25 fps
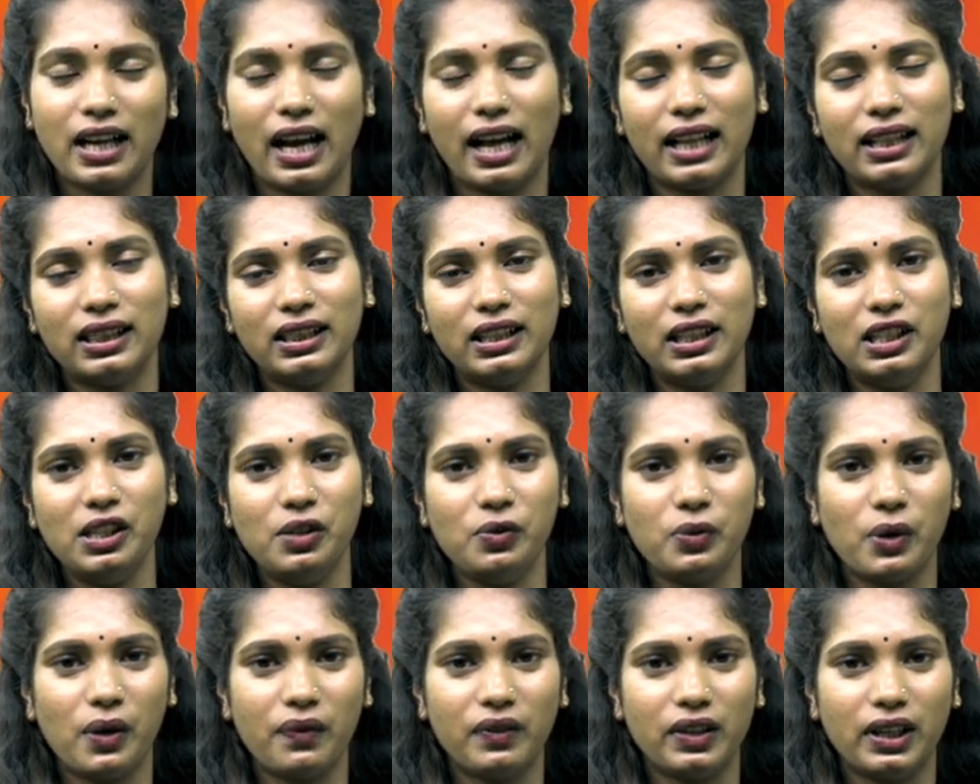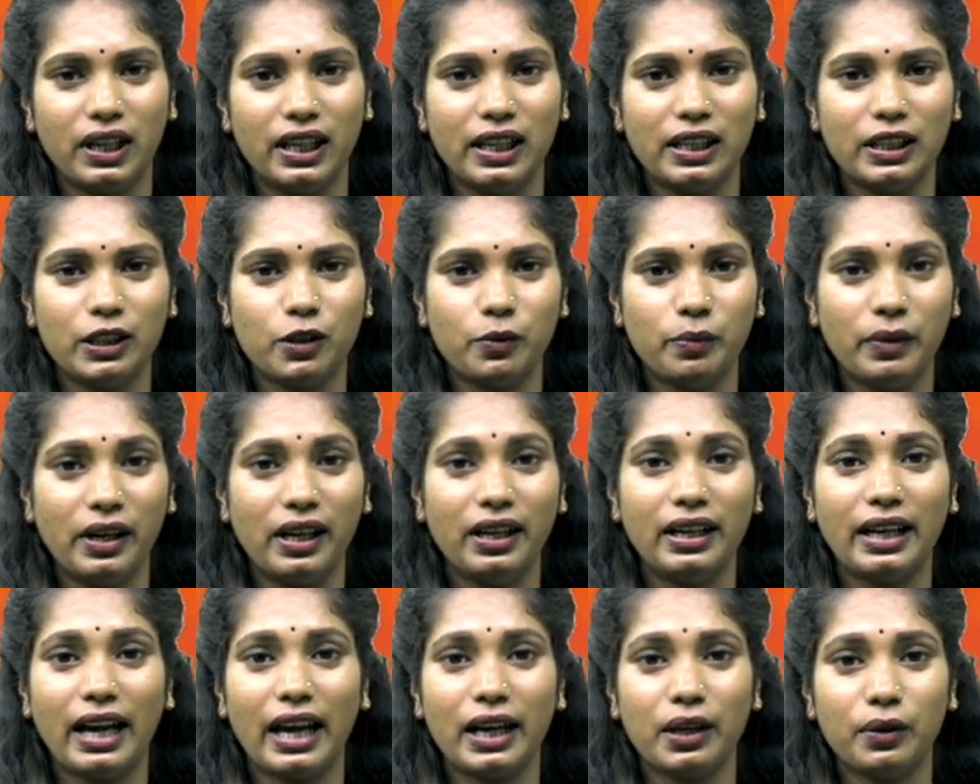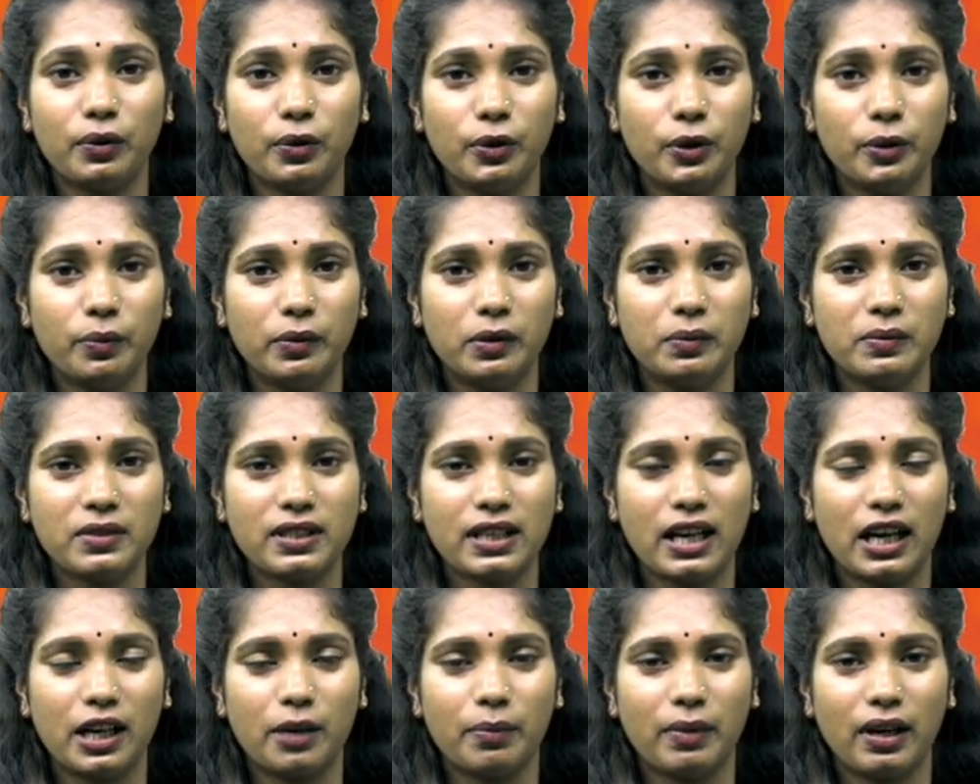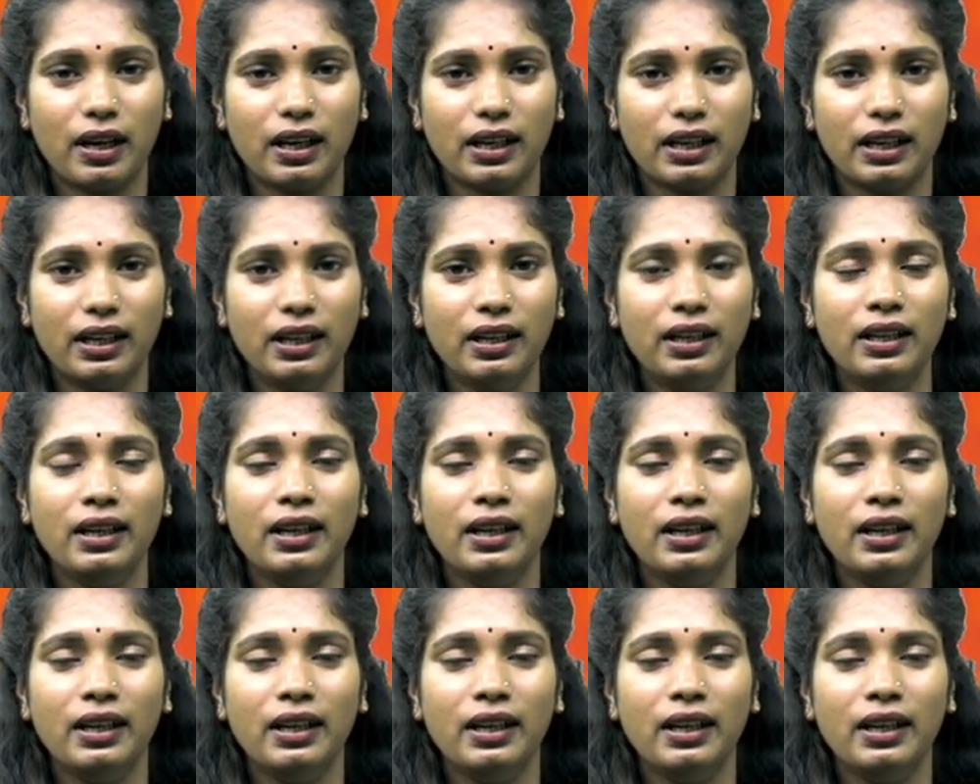அத்தனை உறவுகளுக்குமே டான் குடும்பம் சார்பாக